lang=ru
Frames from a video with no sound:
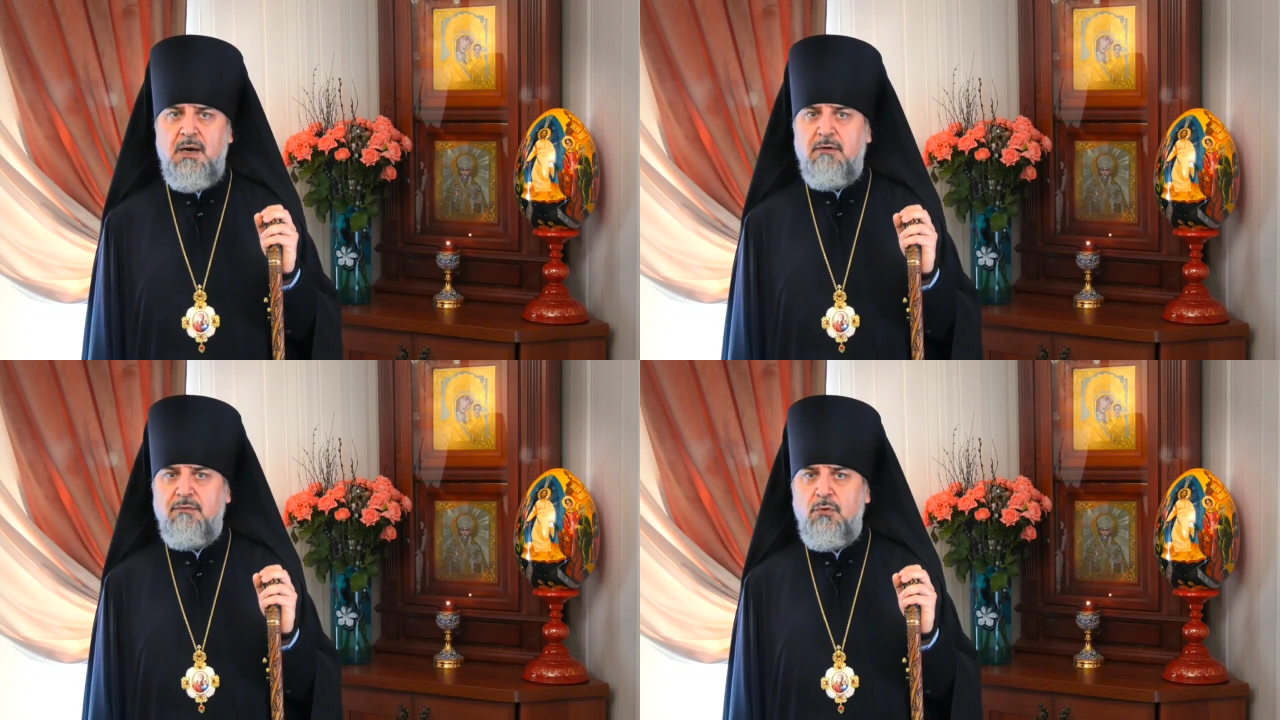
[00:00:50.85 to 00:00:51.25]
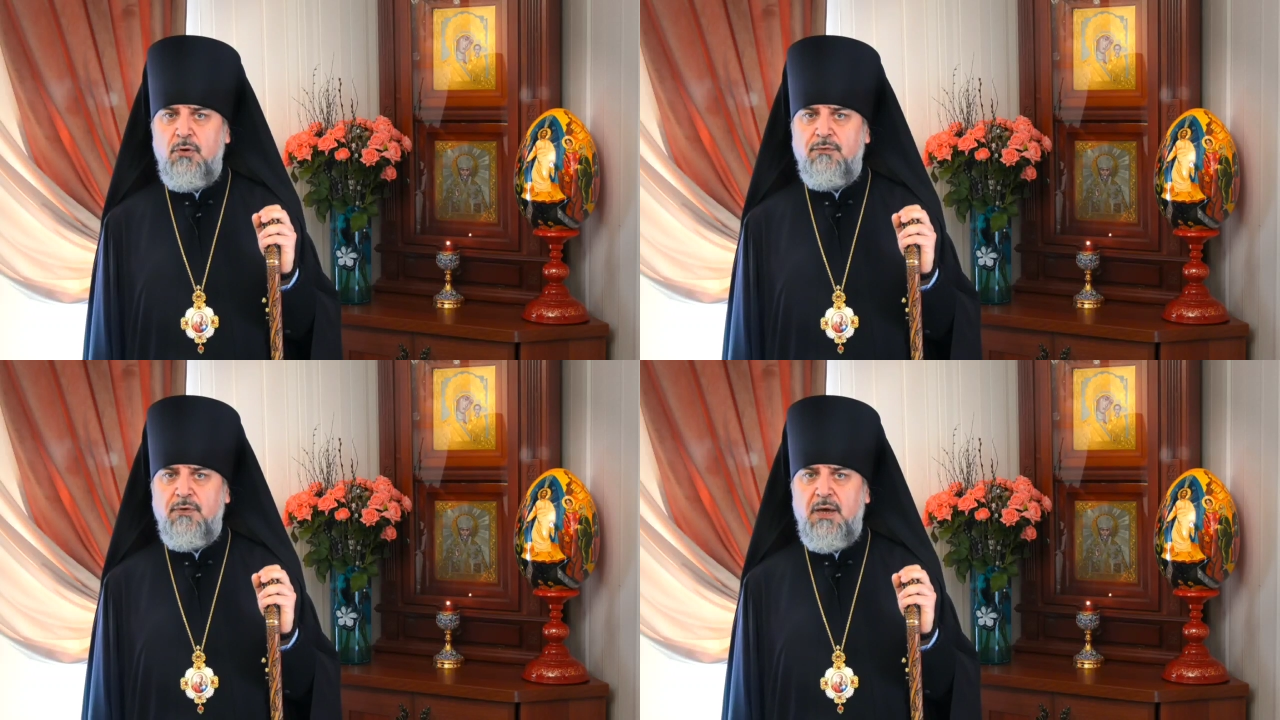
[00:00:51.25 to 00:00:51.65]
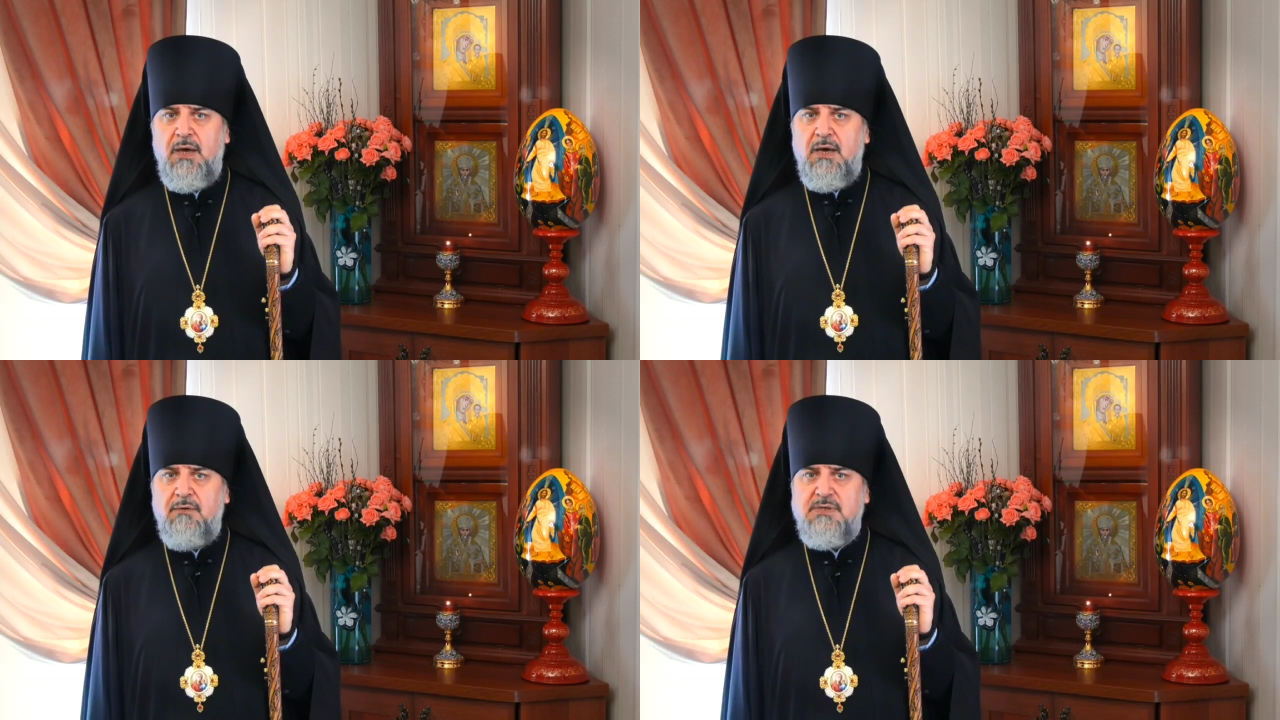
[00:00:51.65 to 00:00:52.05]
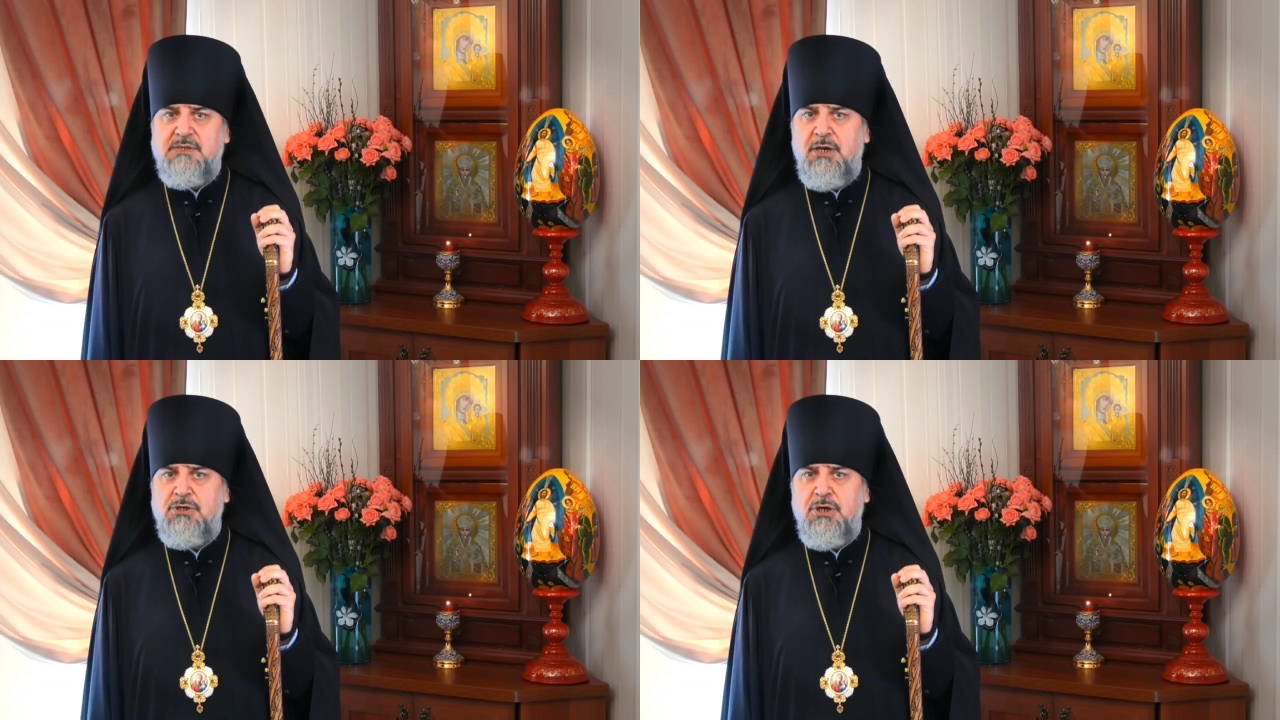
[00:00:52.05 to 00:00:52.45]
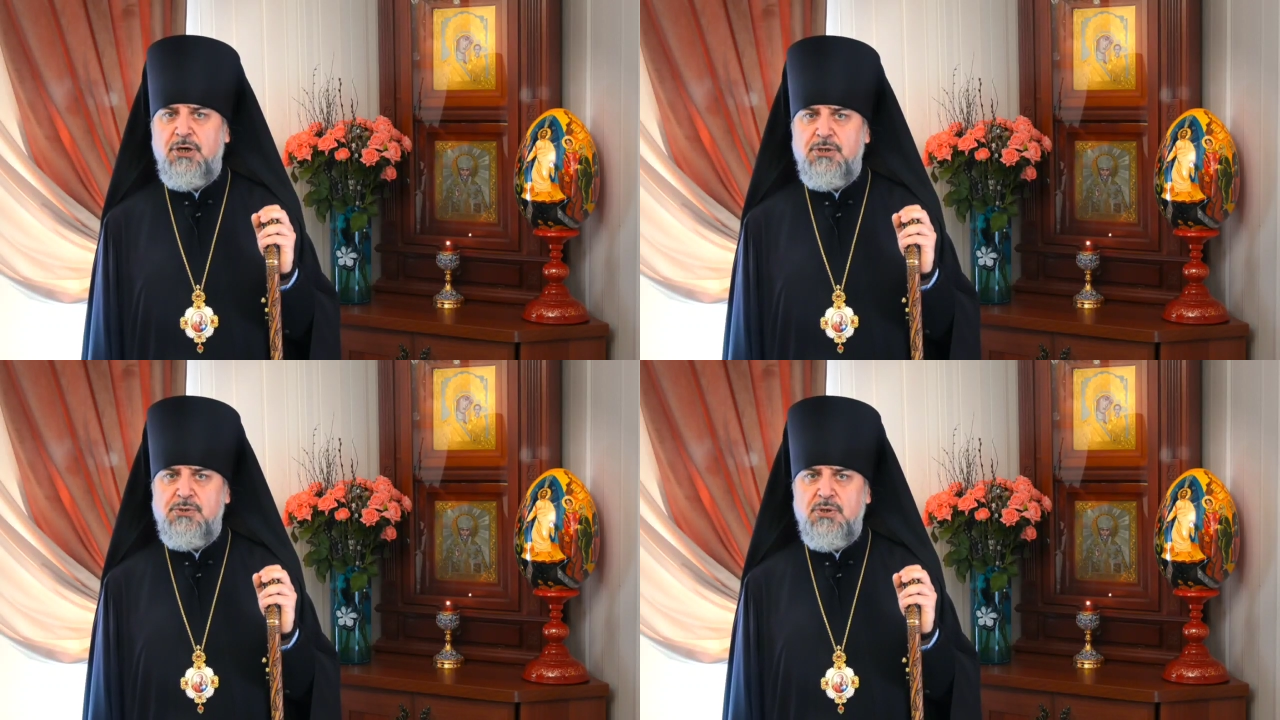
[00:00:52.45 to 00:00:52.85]
Вновь воскресший
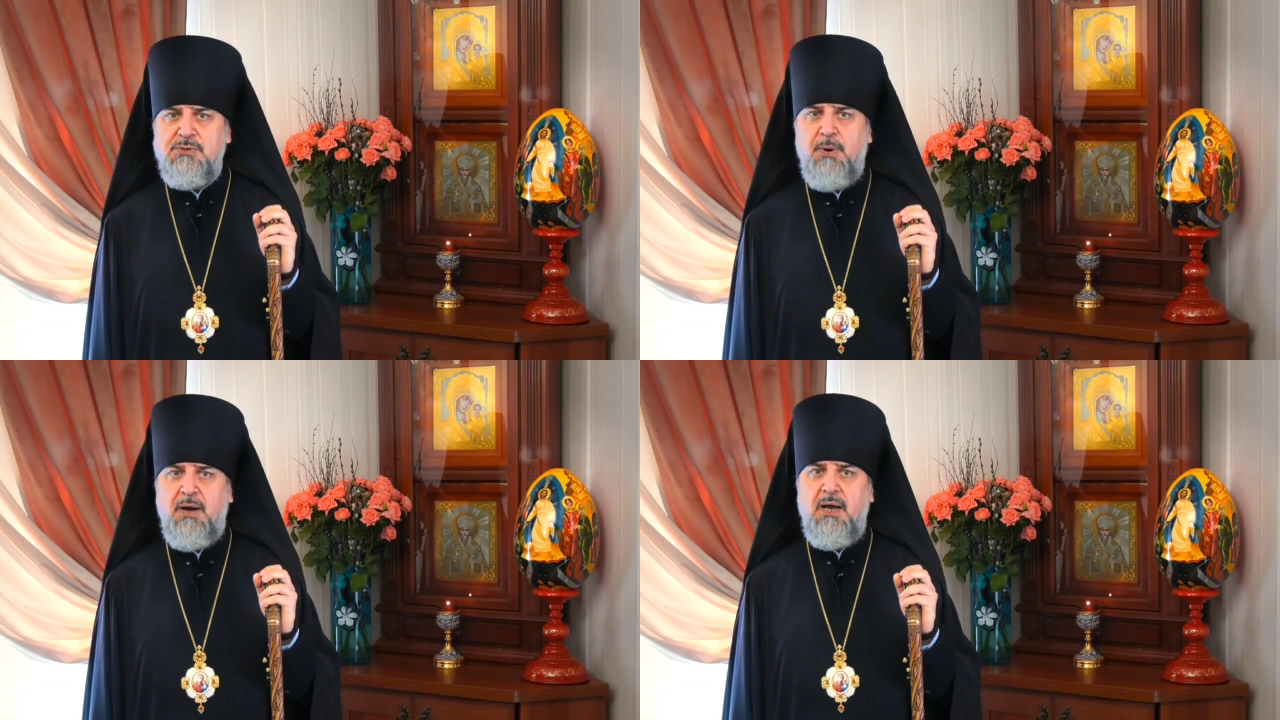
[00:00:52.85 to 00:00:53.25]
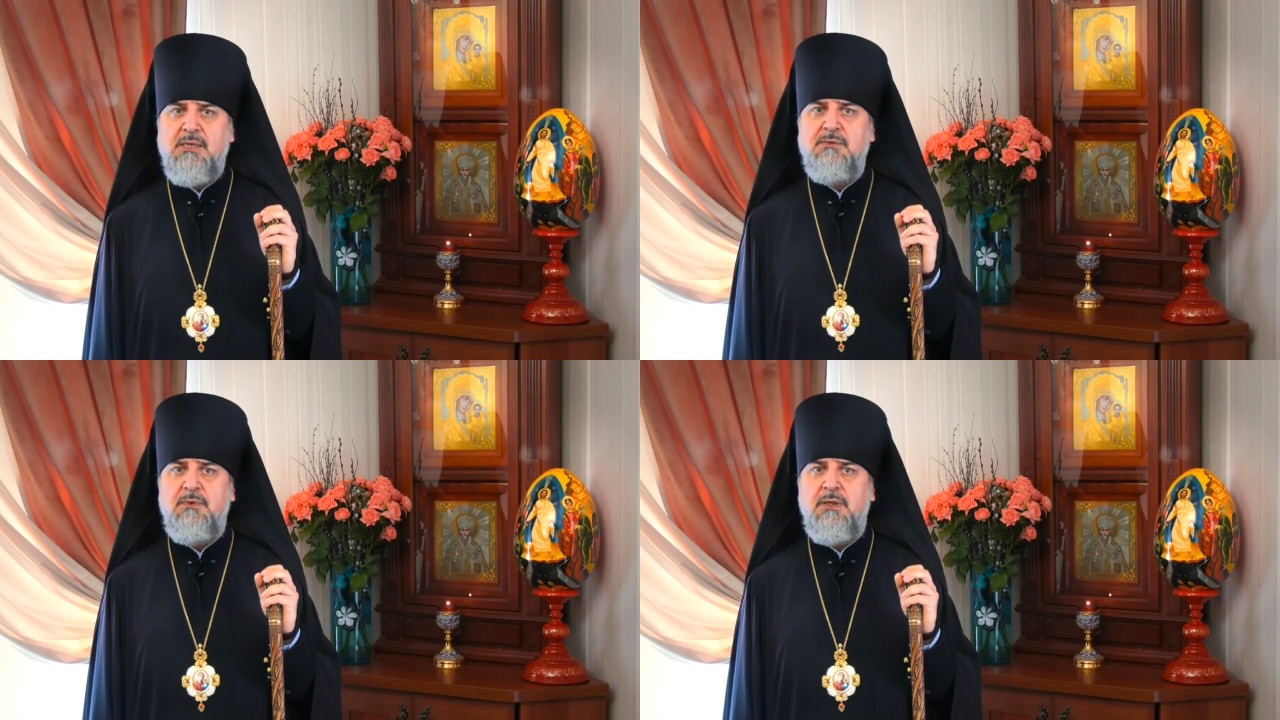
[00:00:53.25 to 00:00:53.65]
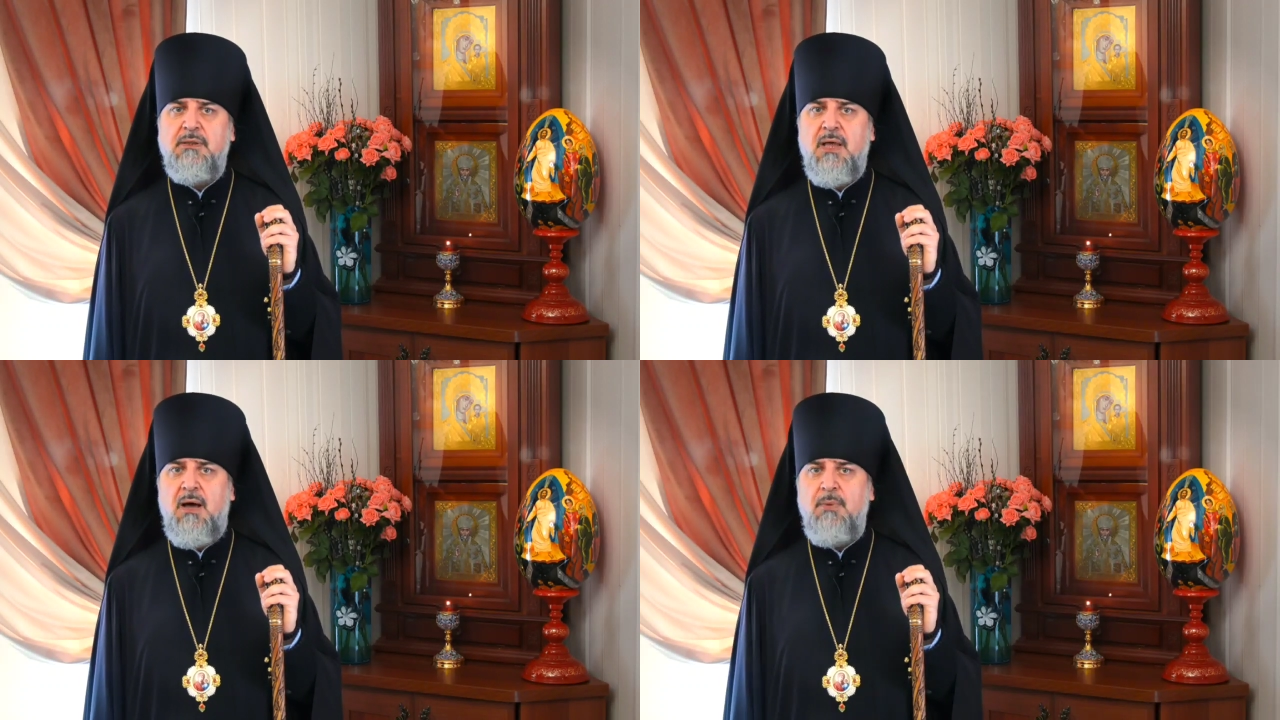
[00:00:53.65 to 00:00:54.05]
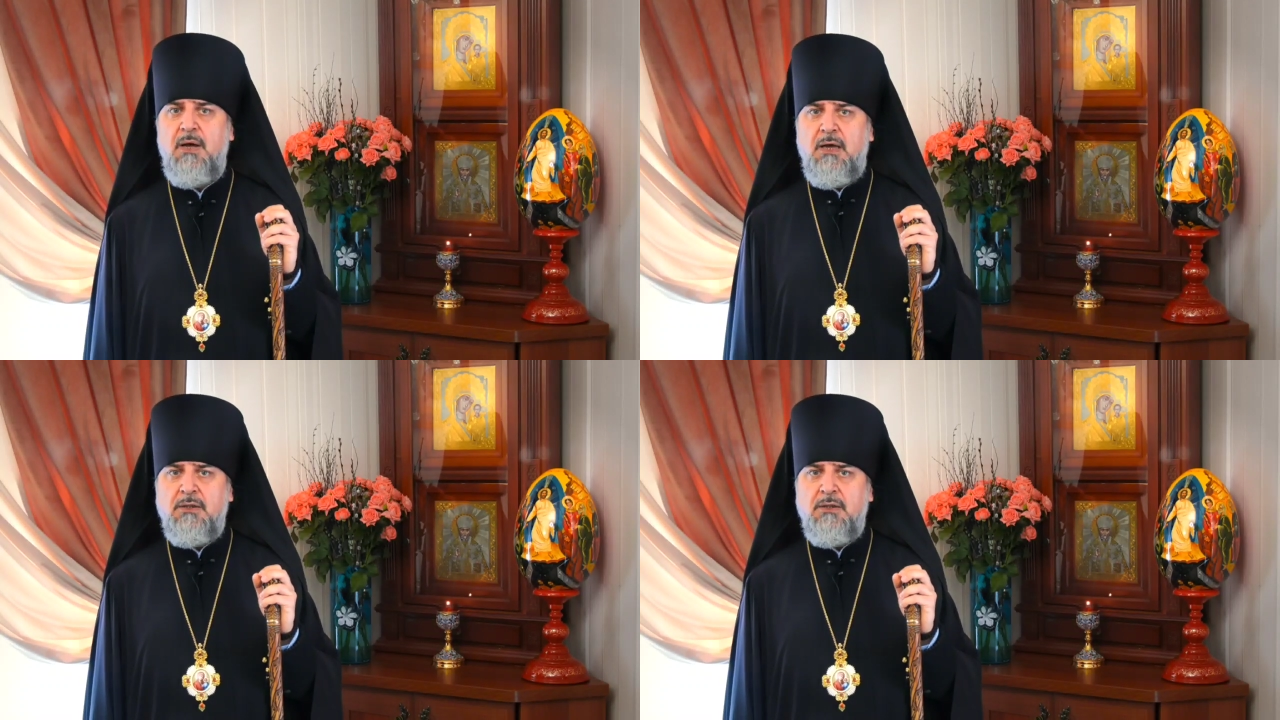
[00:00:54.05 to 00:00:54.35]
Христос показывает нам